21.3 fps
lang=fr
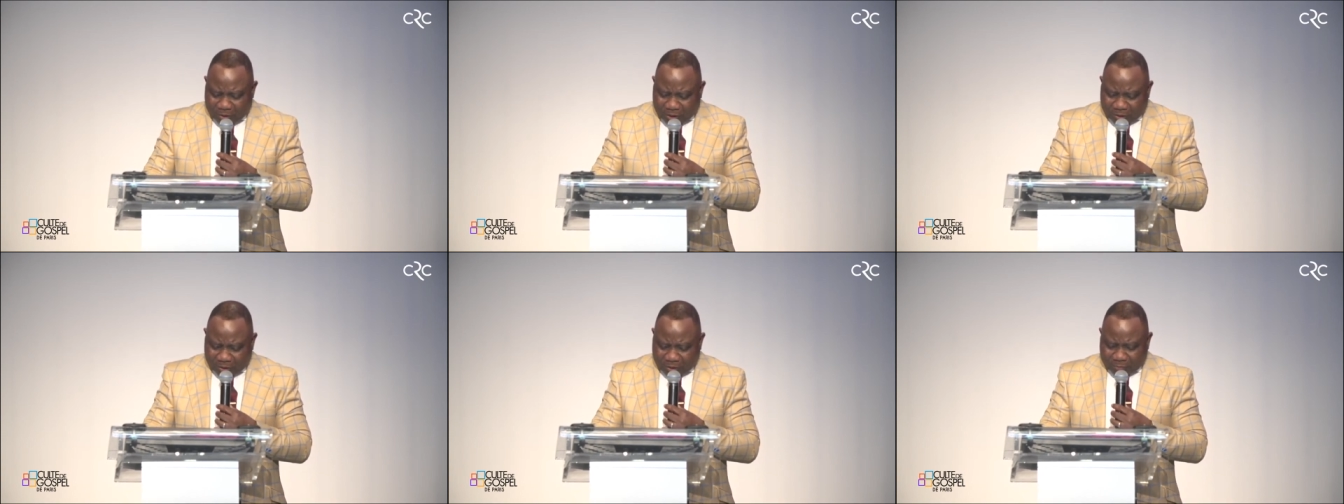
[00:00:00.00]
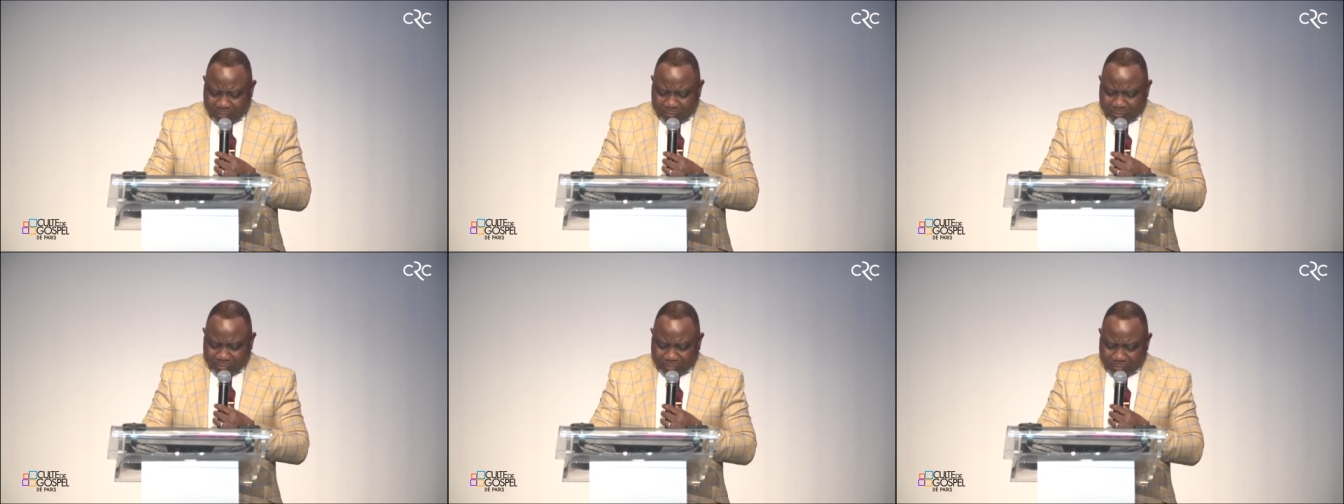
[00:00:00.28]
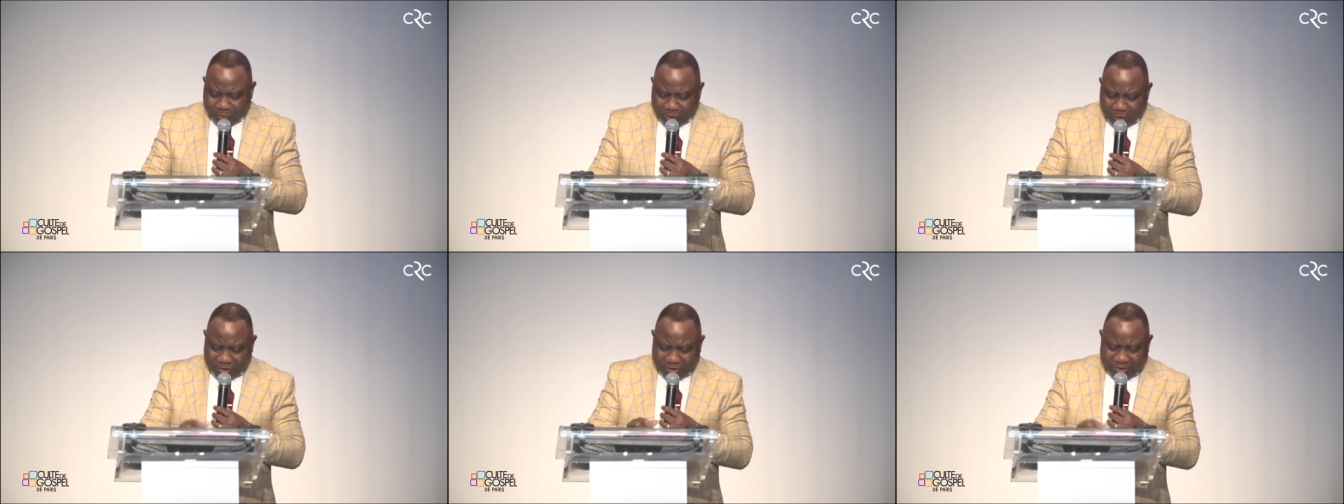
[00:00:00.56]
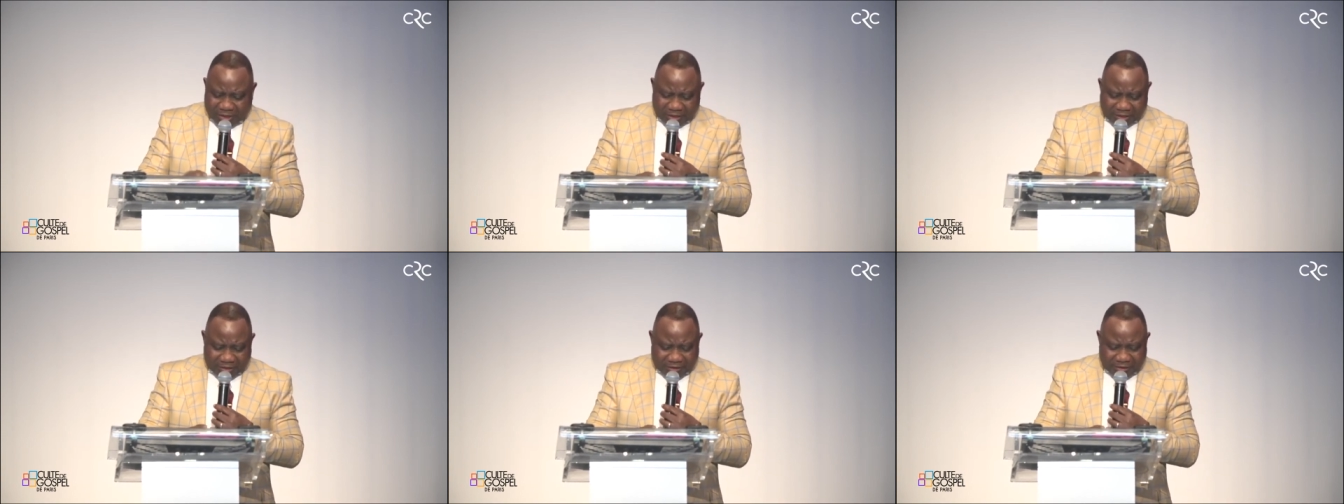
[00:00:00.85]
euh,
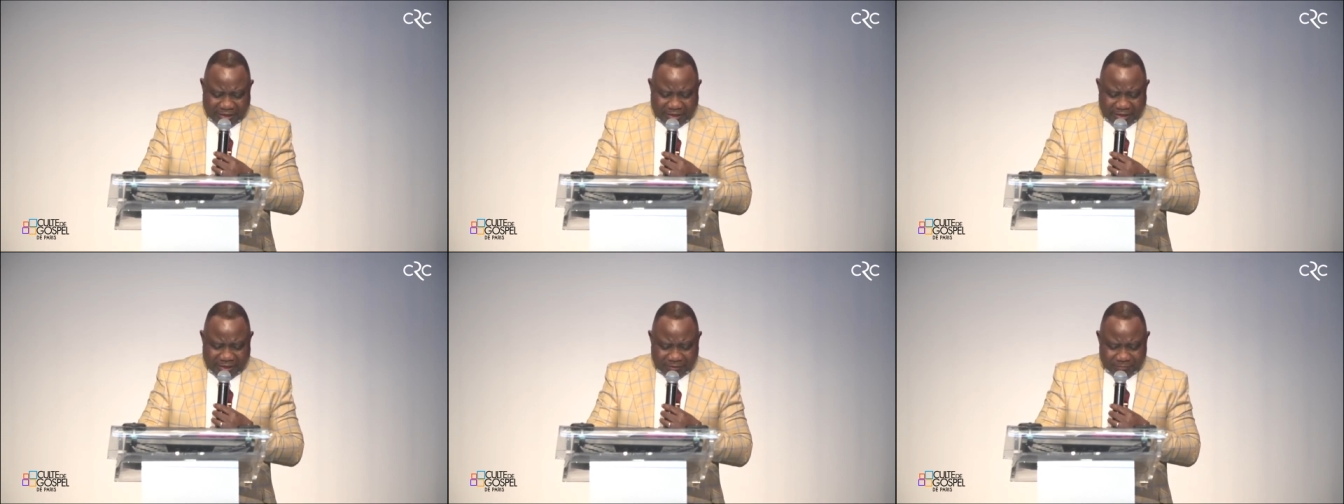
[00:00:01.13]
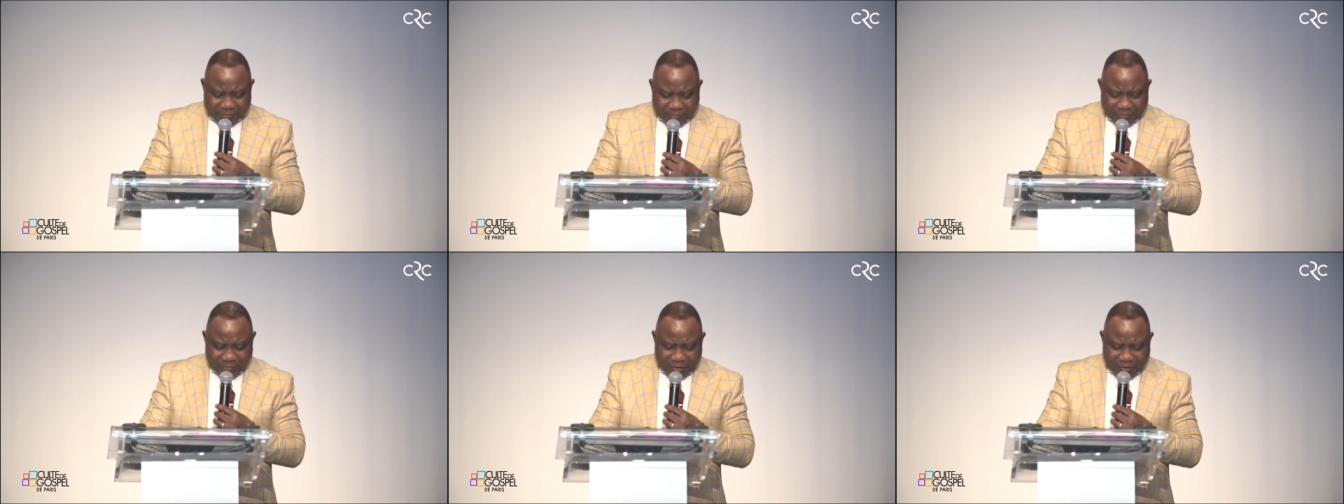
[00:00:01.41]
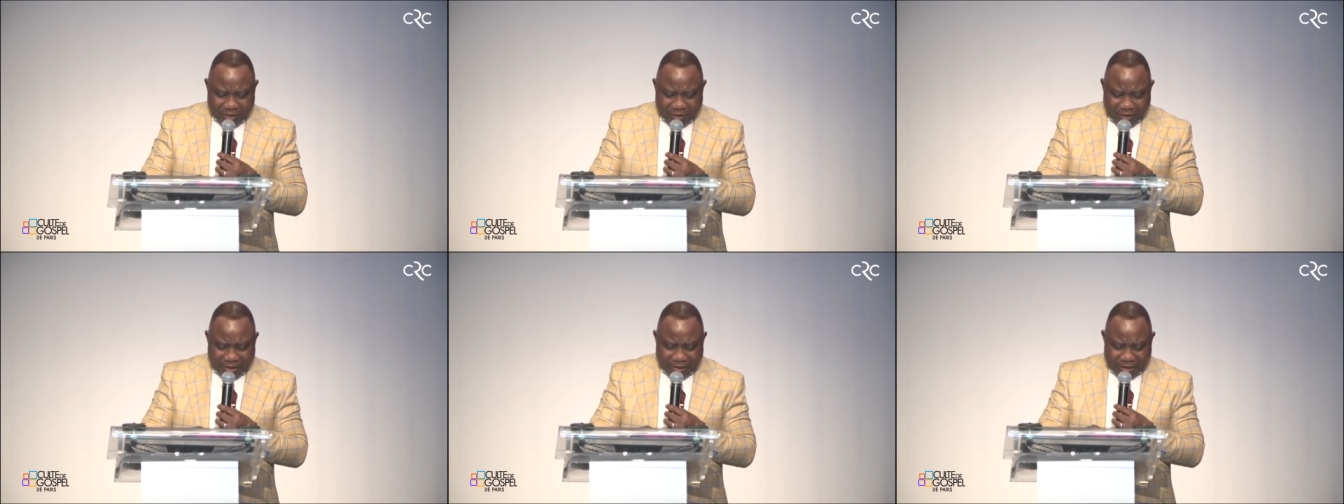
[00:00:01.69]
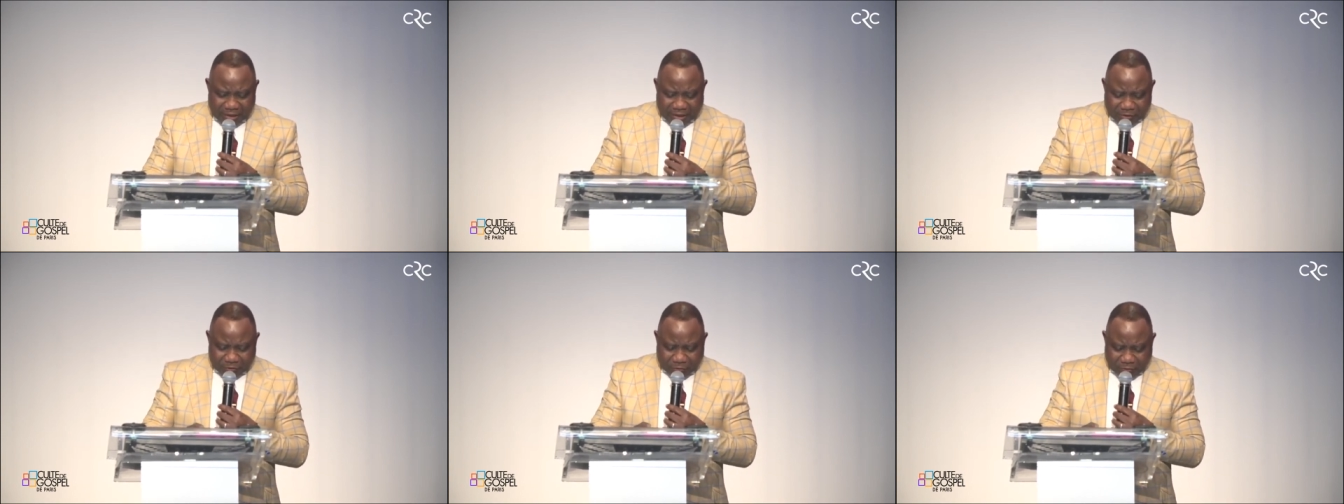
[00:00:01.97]
prosternait
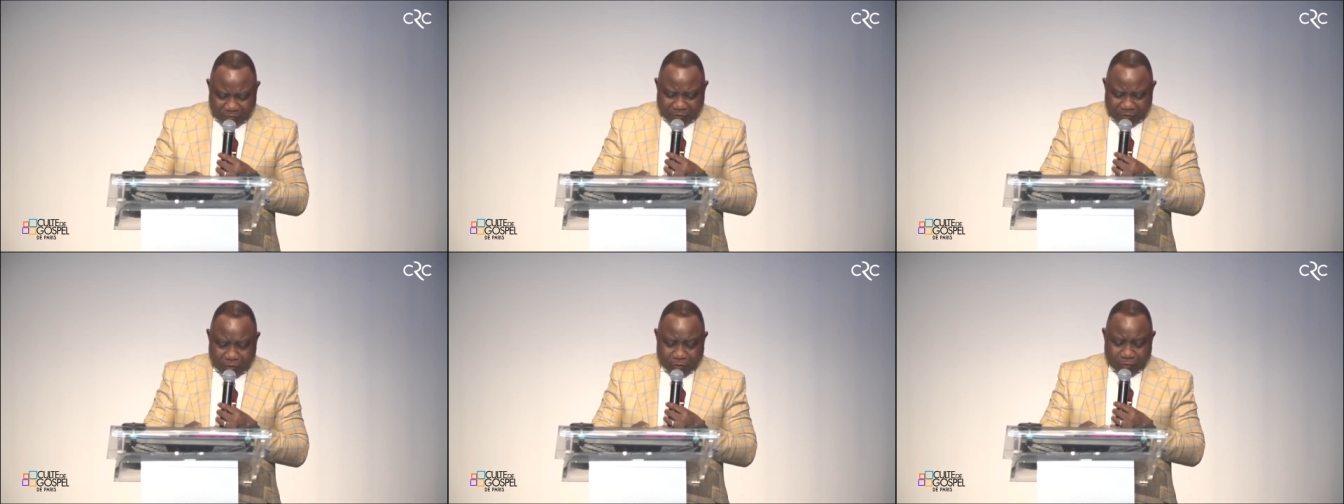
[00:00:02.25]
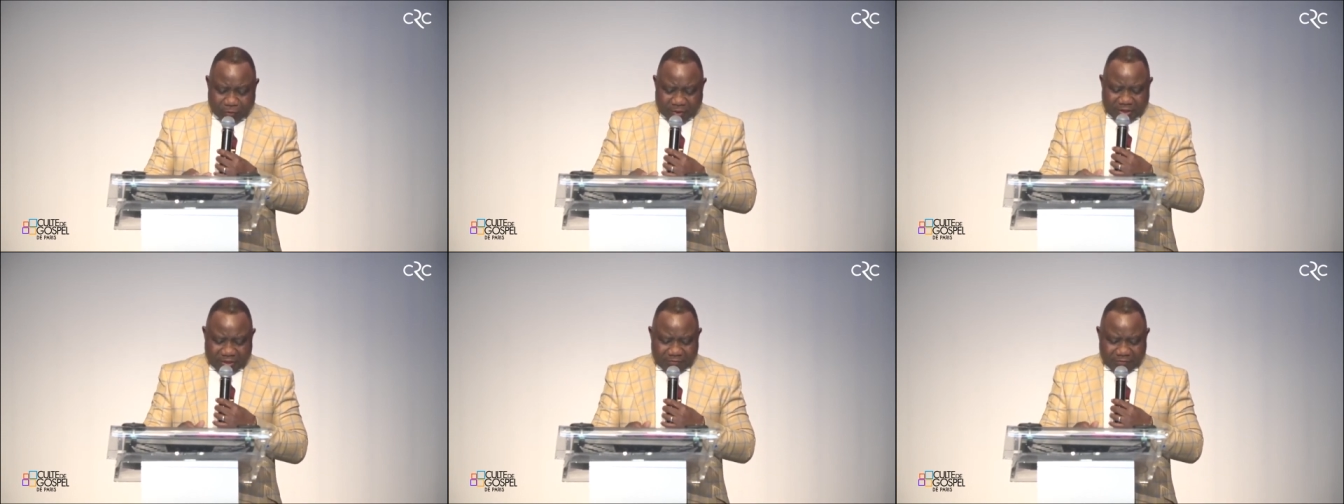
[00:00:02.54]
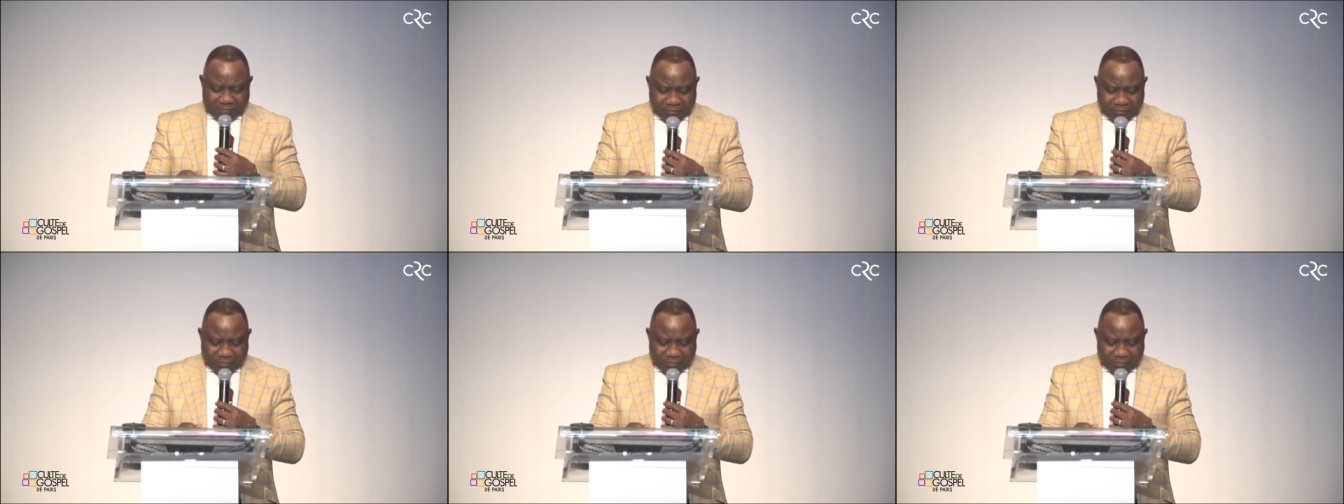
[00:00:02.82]
devant lui.